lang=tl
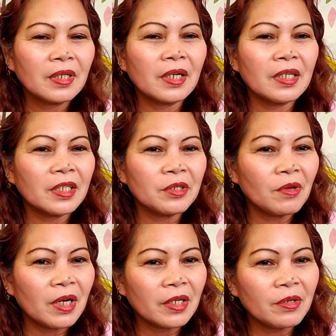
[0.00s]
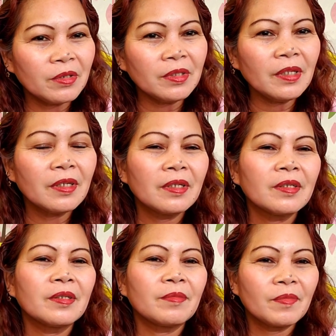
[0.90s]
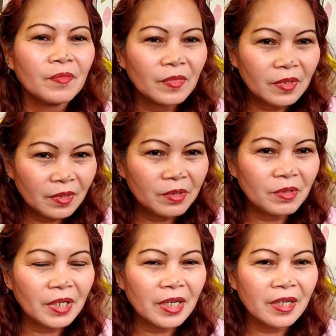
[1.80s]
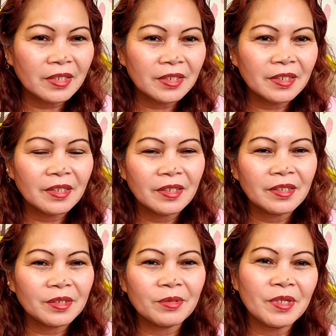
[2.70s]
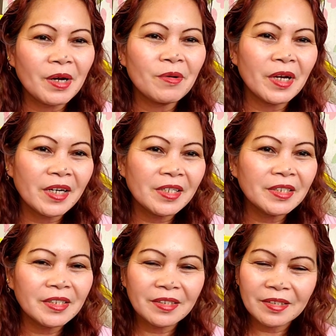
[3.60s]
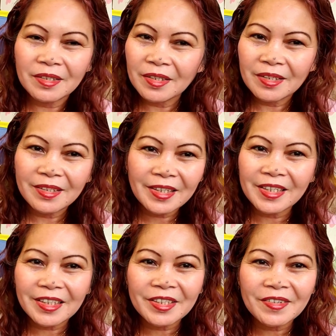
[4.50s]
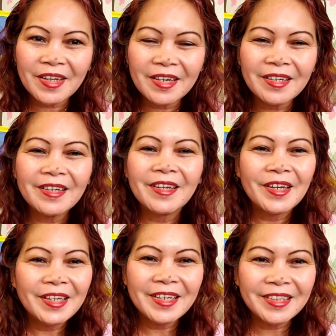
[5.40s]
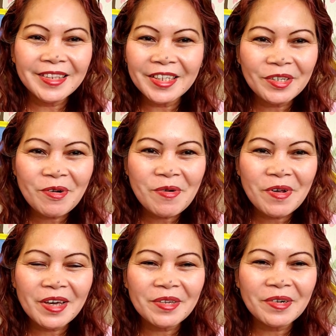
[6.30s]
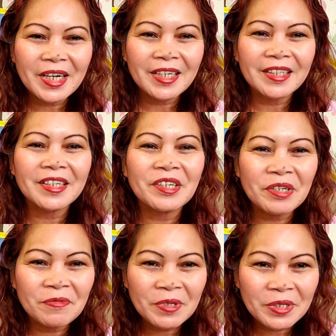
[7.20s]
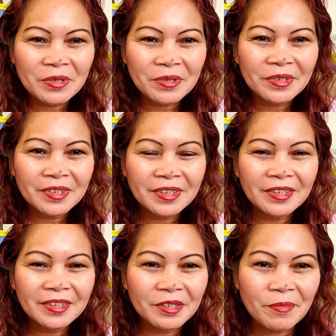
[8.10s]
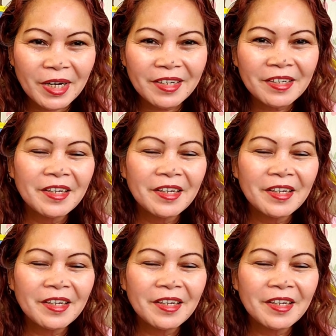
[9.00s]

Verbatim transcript: Click nyo lang yon Yun na guys. So now guys, kita nyo na, hindi nawawala yung ating revenue. Diba?